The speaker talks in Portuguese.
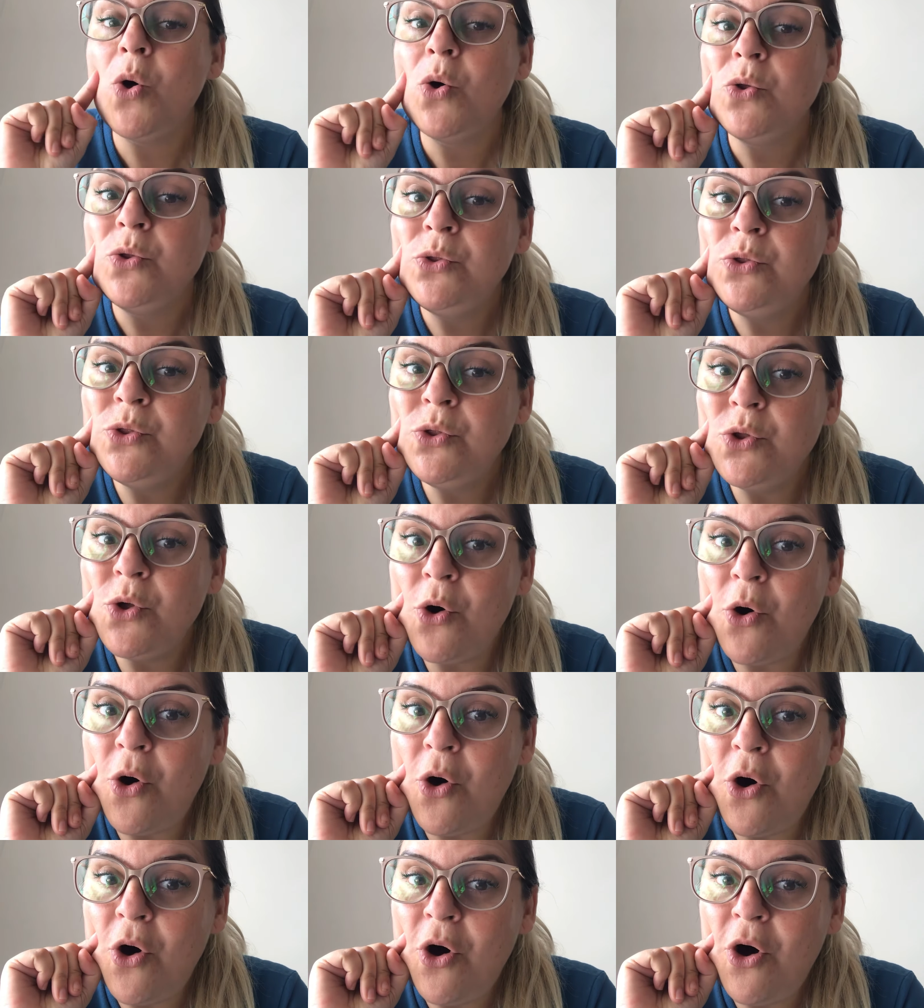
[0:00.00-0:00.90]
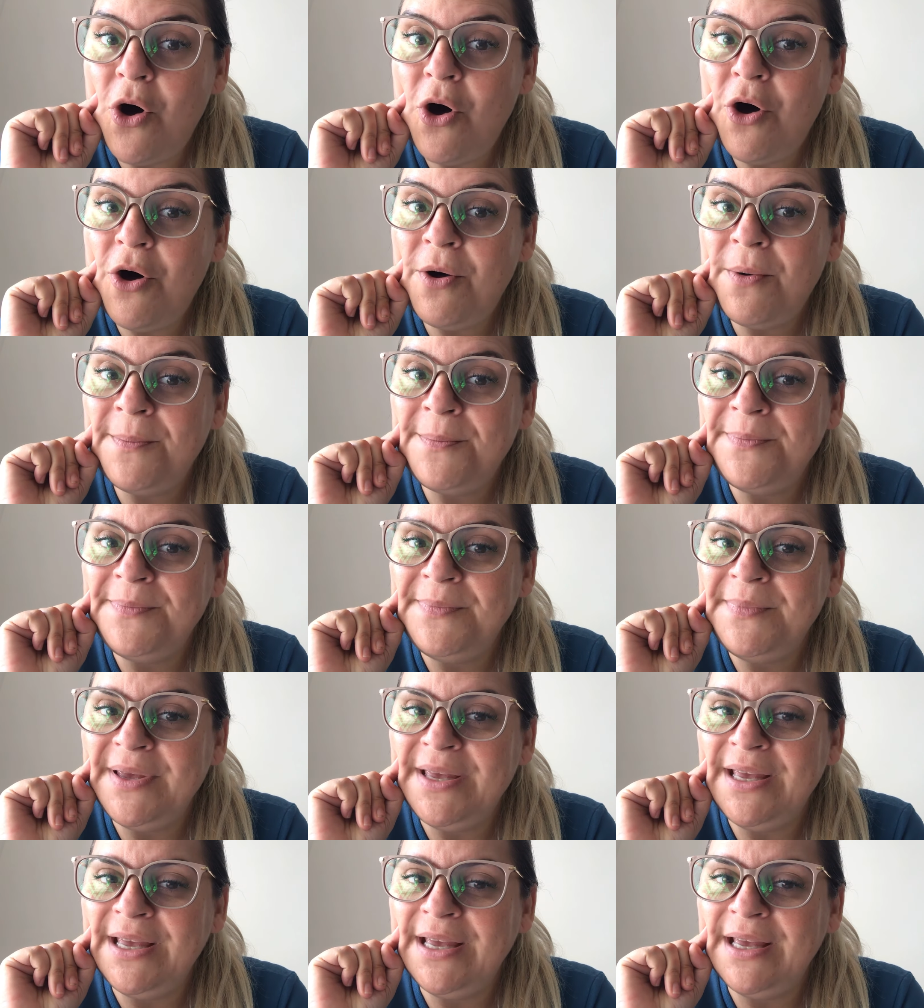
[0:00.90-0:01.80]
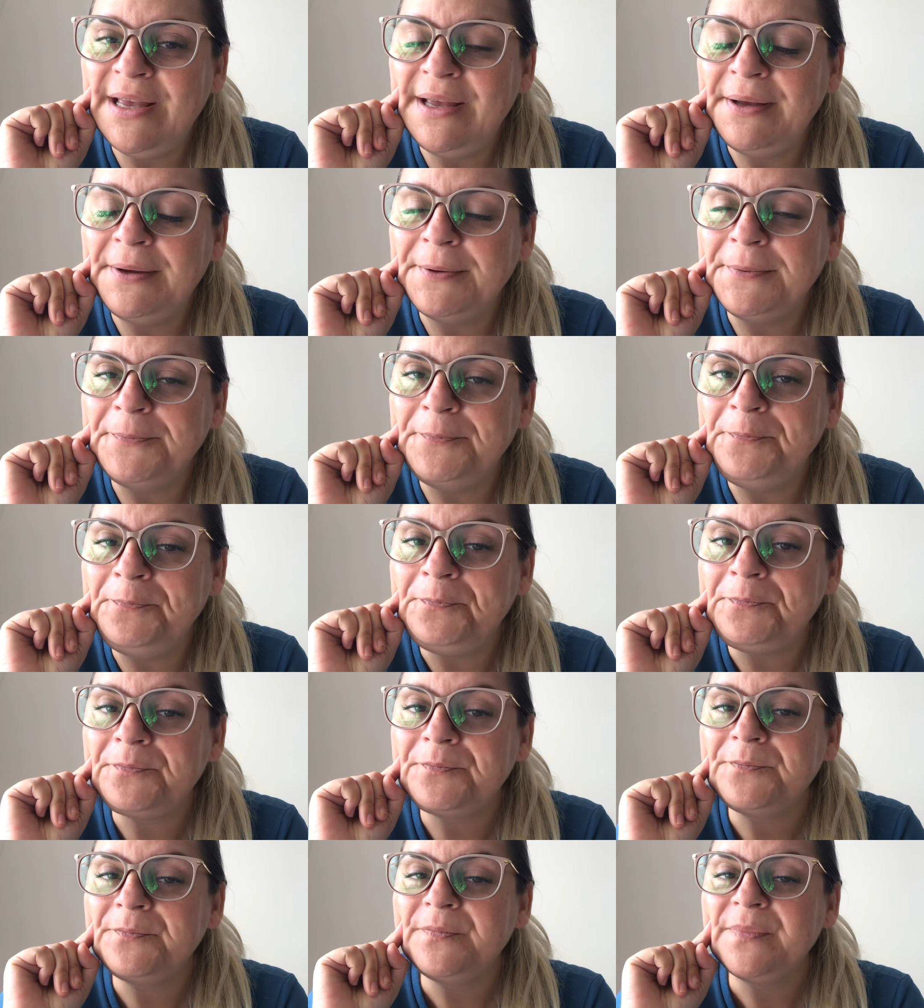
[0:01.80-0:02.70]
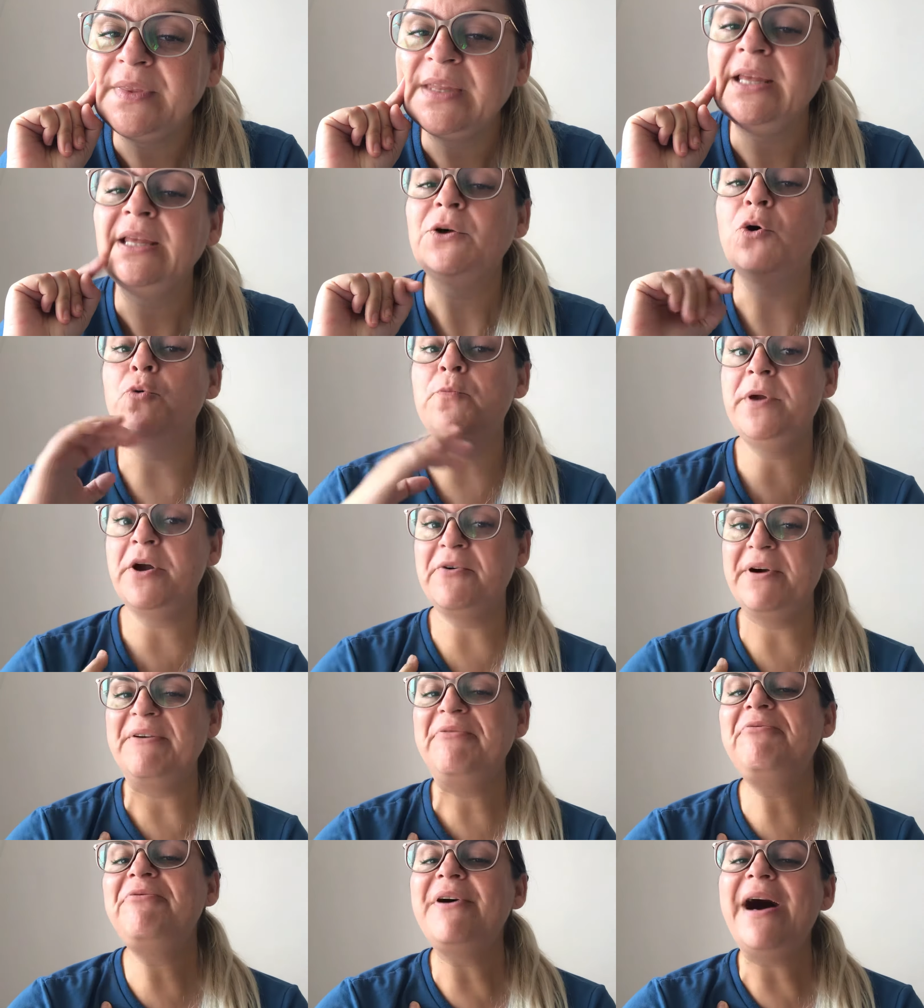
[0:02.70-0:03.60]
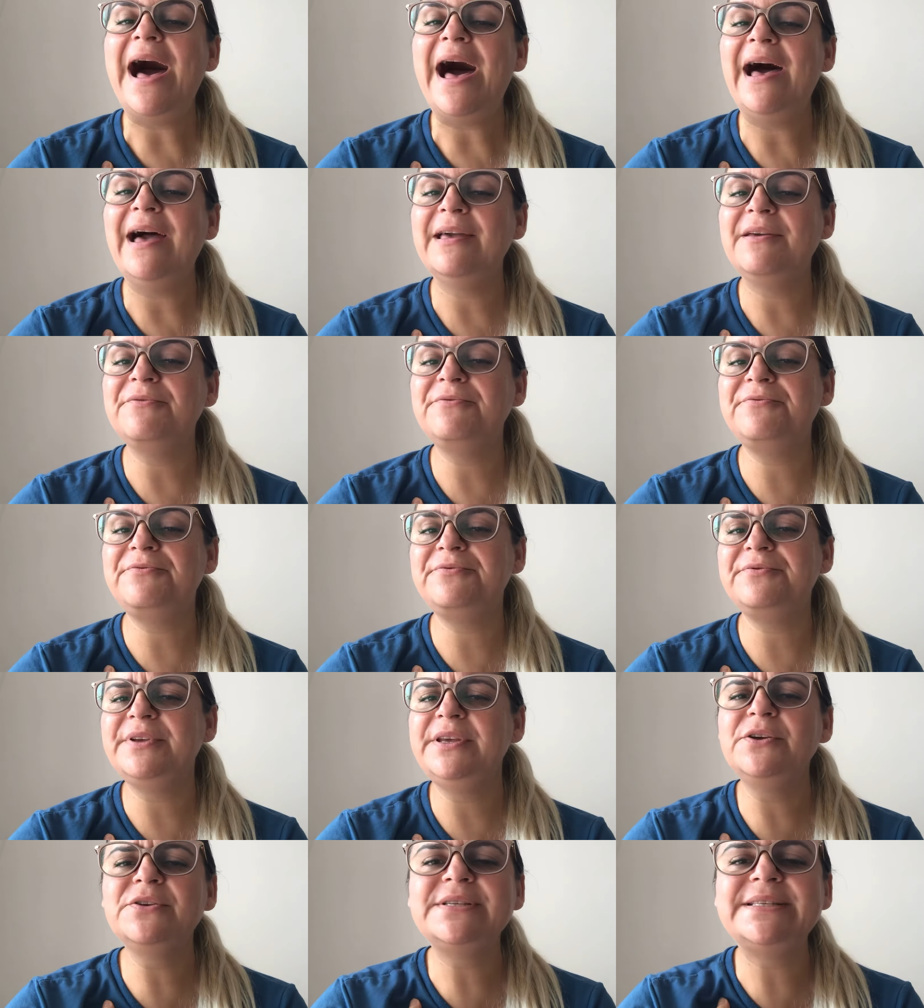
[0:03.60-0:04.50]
nome? O meu é five. E o